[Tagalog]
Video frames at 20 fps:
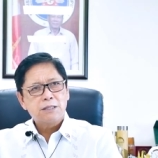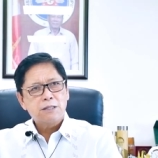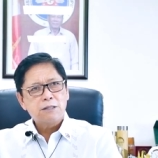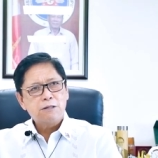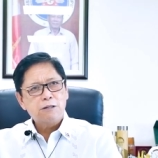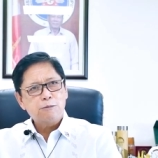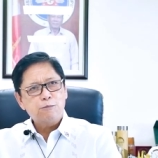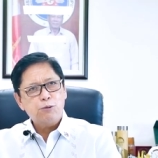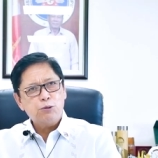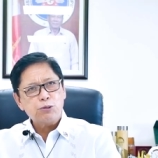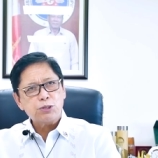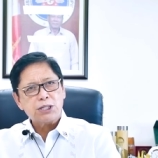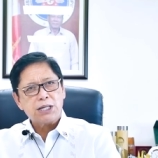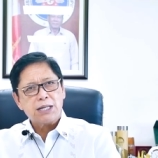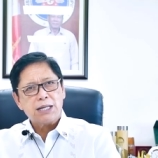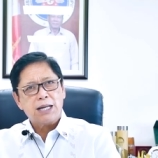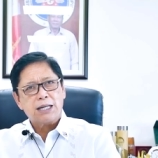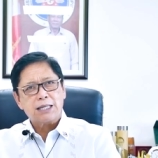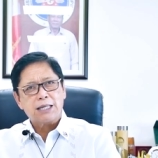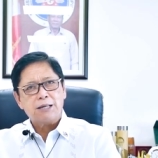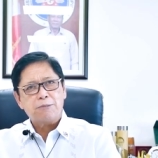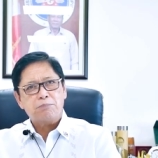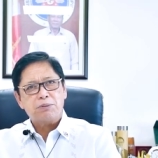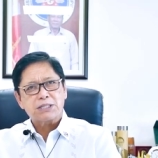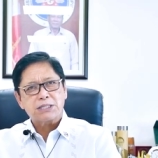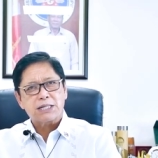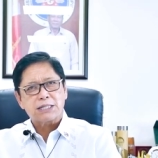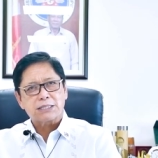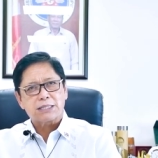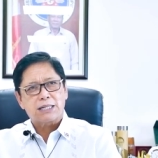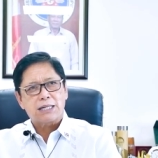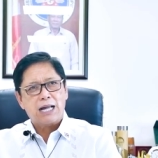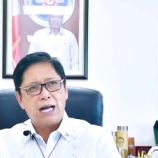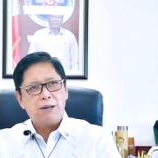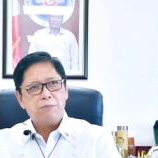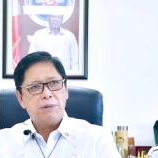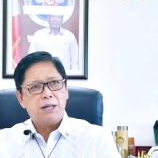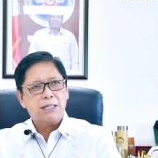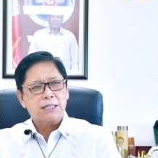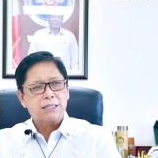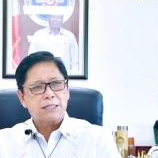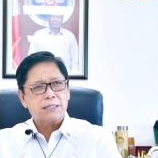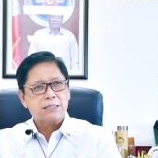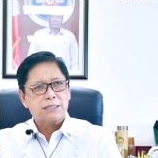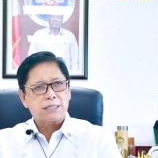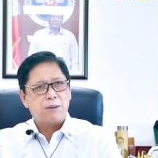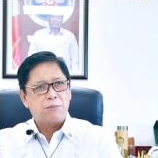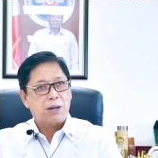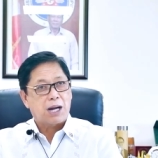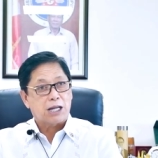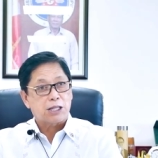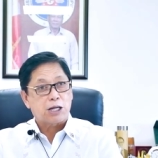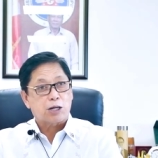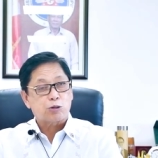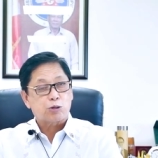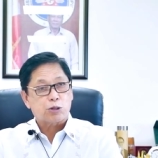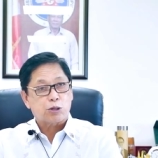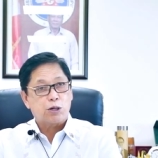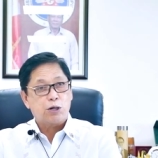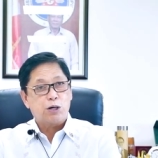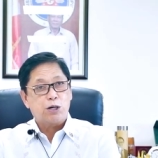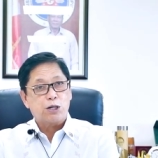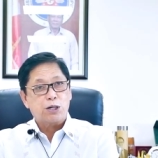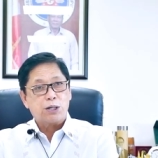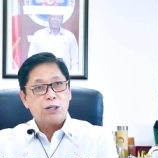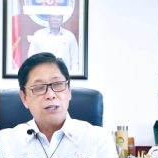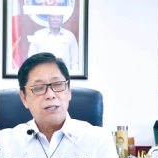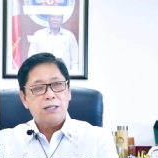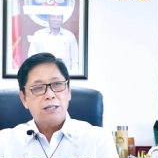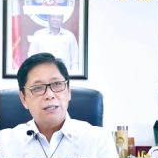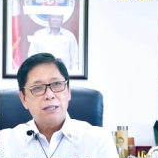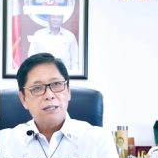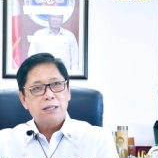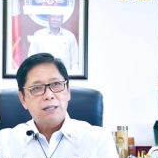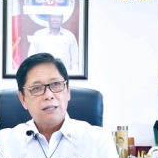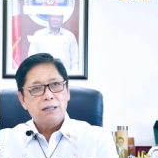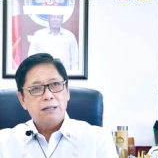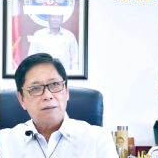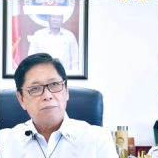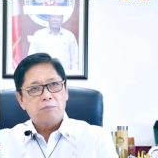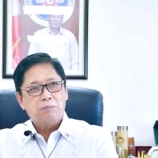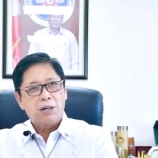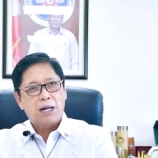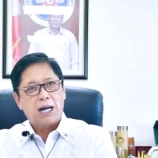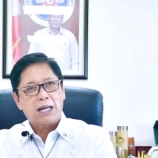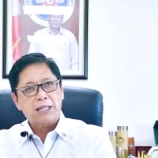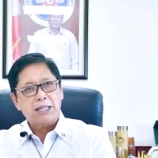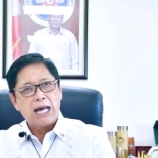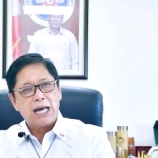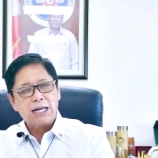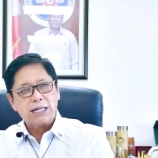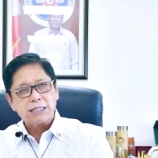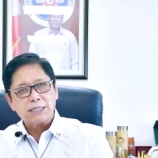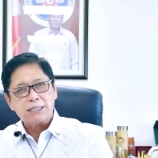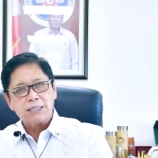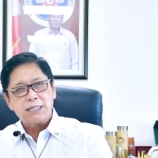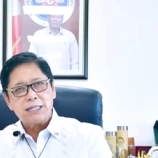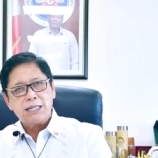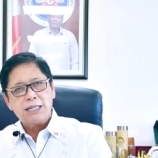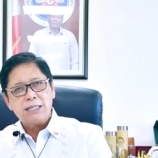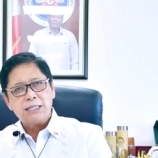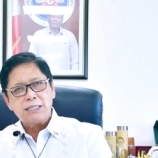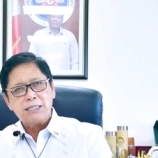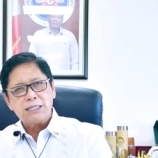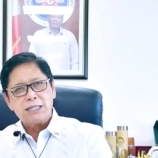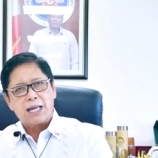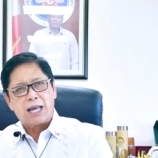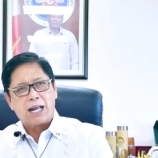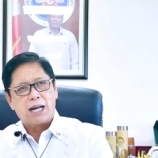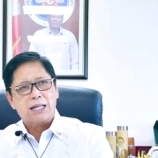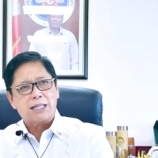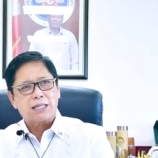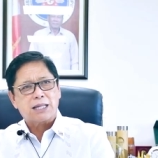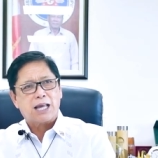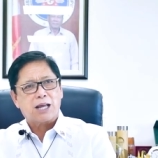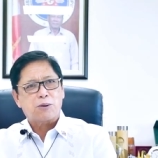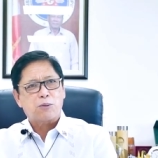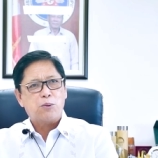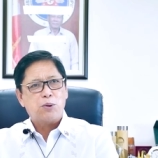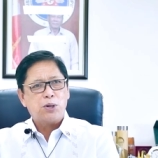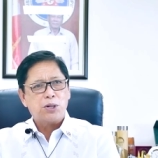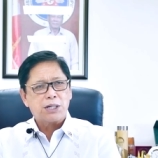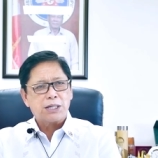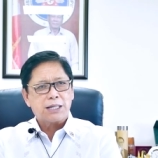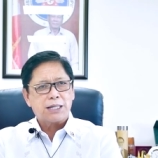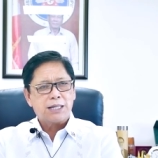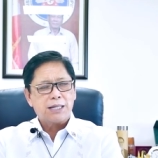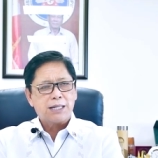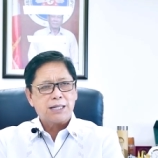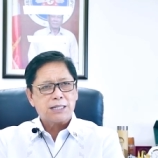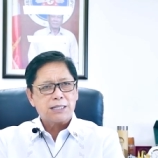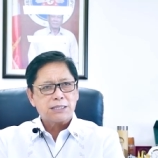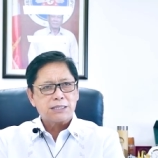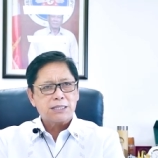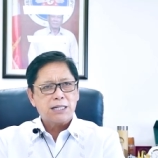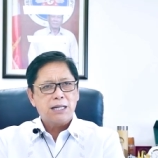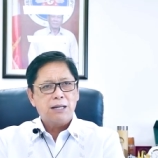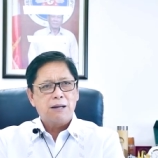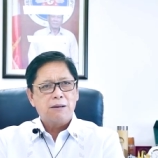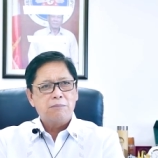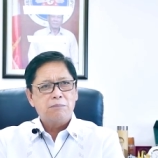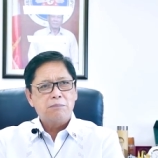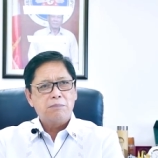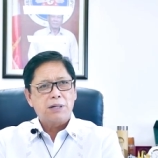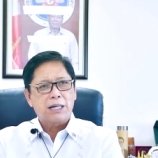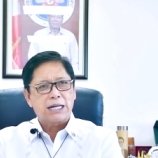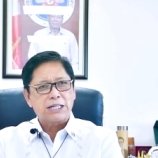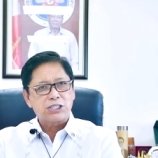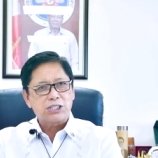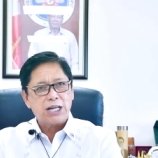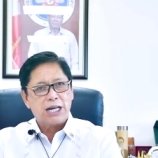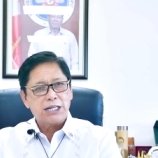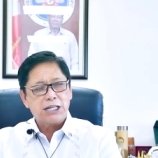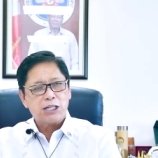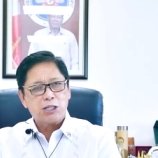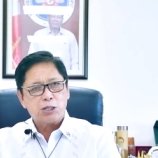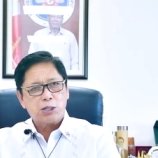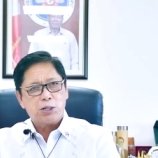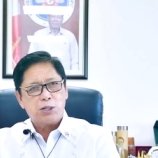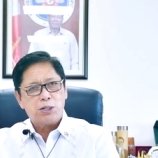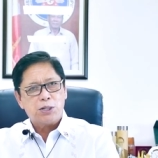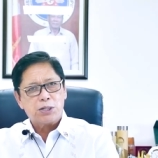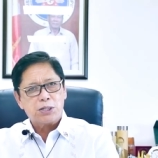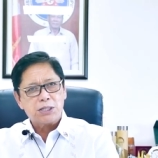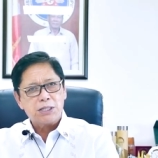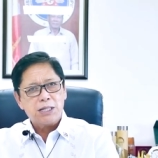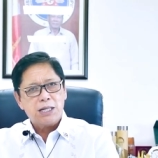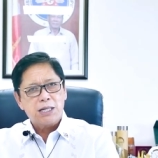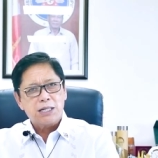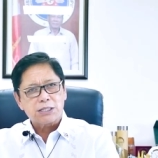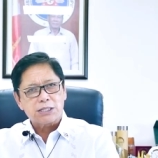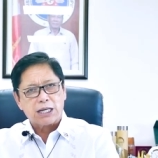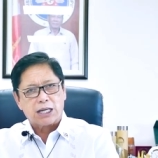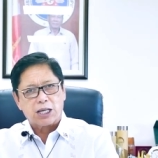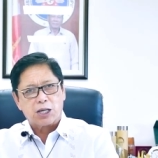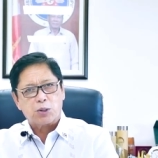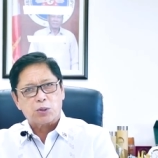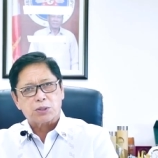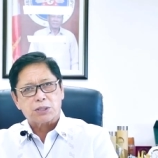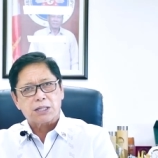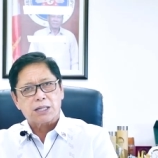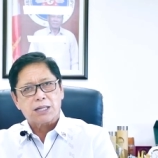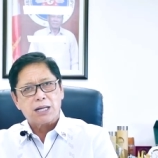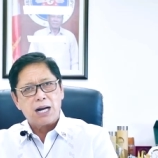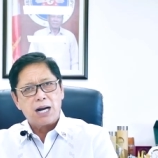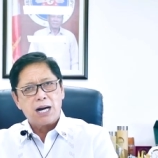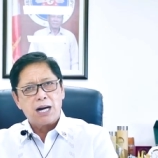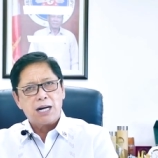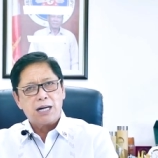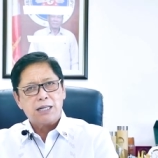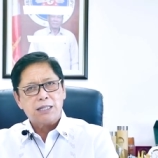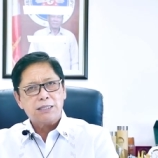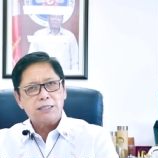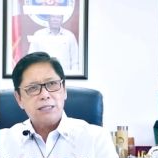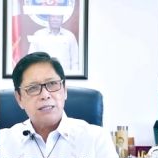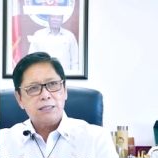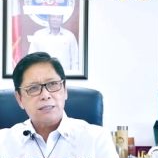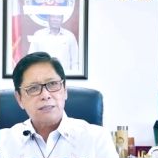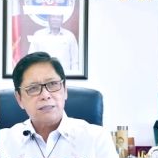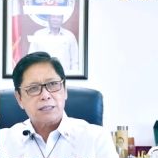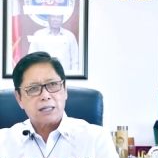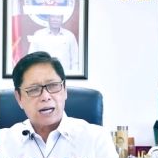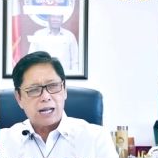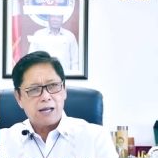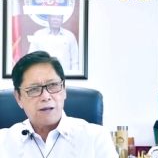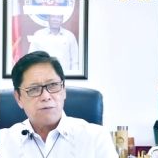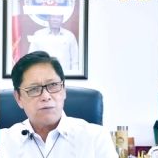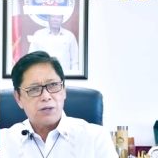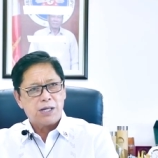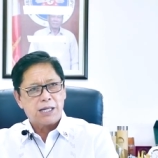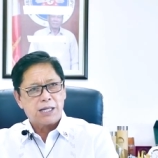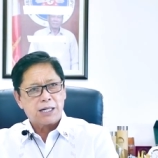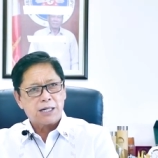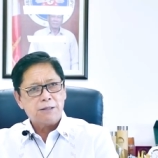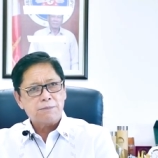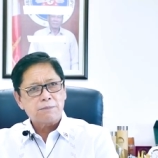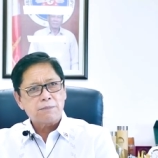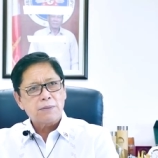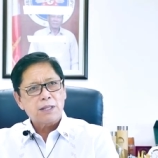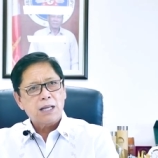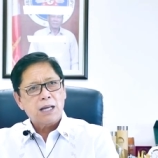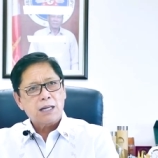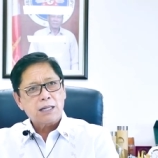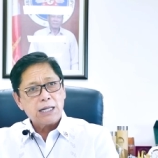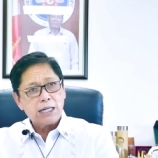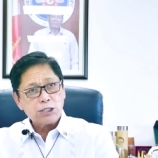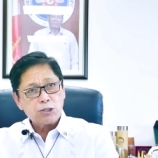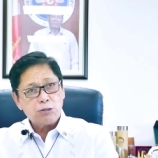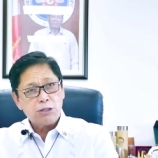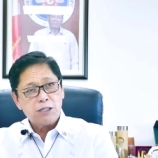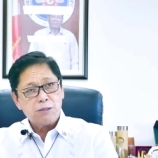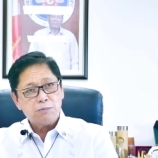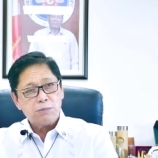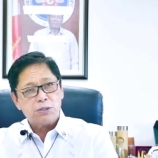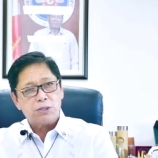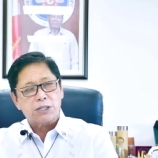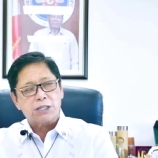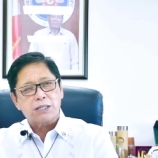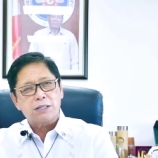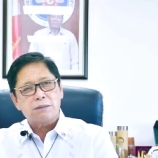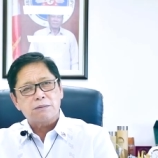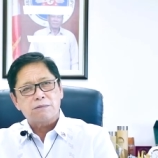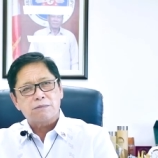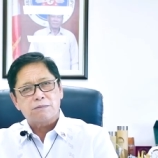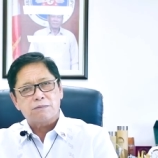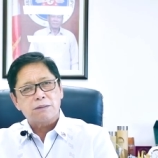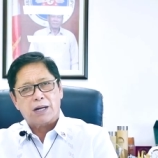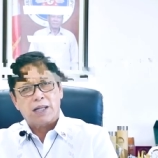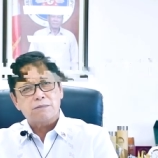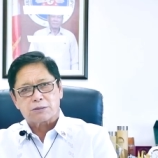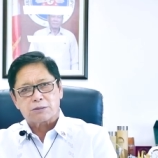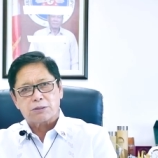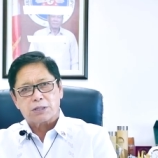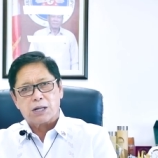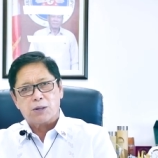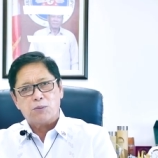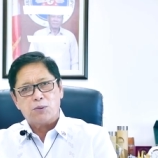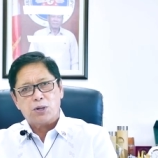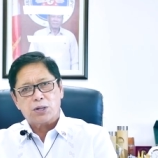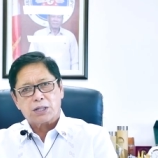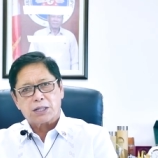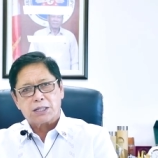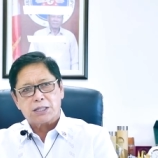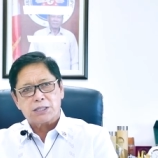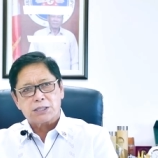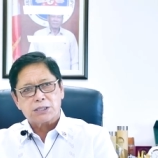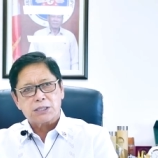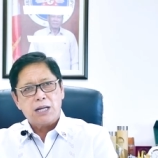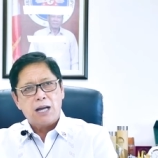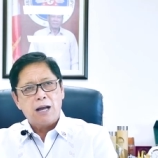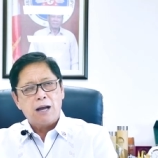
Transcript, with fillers: Lubos ang aking pasasalamat sa mga doktor, mga nurses, healthcare workers, mga janitor, security guard, driver, casualin boy, factory workers,